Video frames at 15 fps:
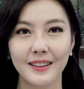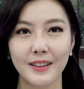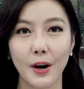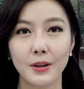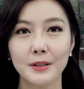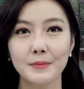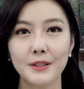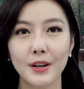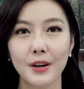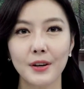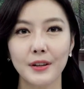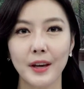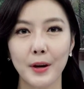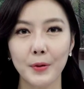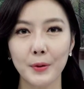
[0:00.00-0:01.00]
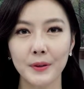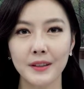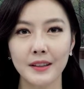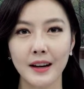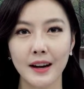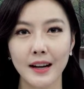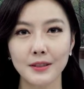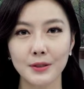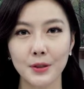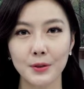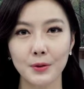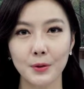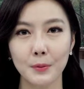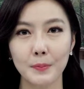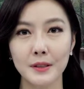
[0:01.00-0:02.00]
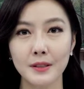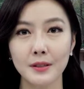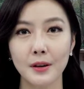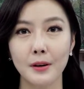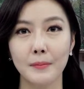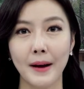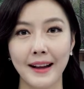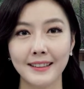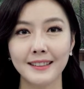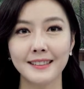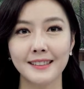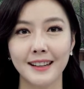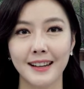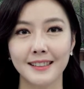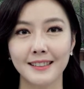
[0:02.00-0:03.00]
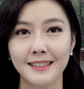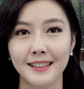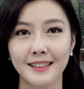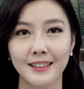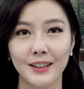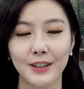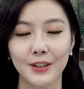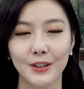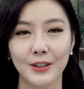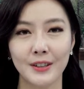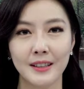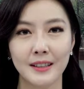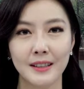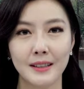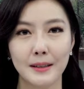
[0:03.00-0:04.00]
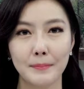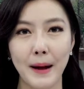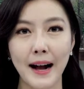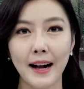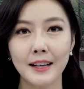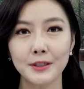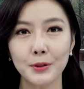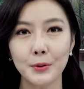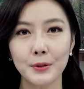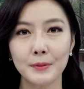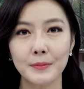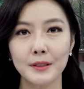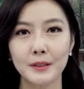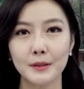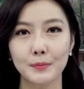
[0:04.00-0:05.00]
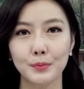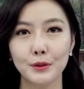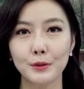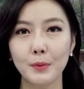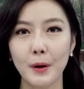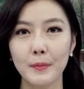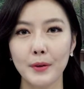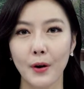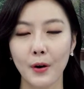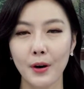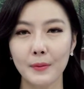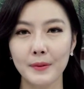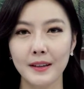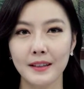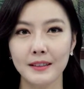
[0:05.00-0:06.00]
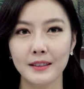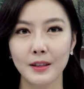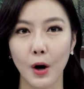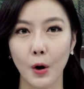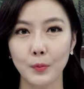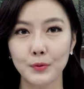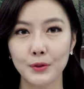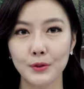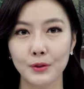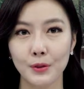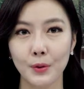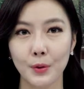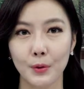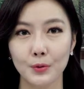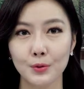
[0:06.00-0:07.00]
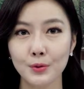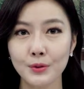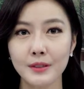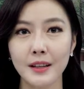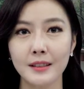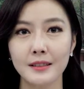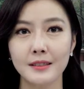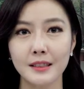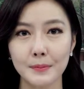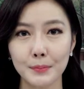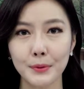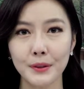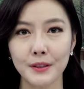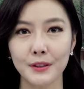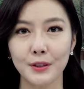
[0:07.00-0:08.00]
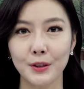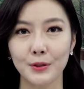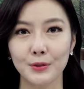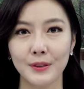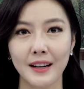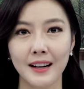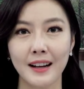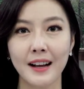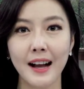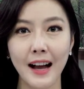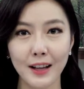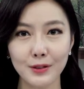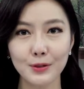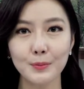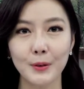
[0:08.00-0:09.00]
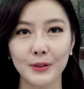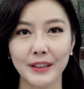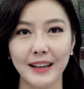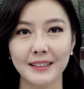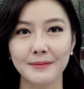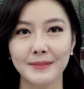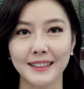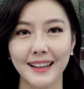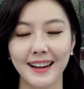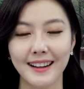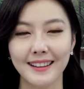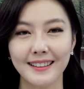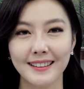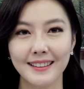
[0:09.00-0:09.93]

여름철 계곡이나 하천으로 피서 많이들 가실 텐데요. 바가지 요금 등 불법 영업을 하는 업주들로 눈살을 찌푸리는 경우가 한두 번이 아닙니다.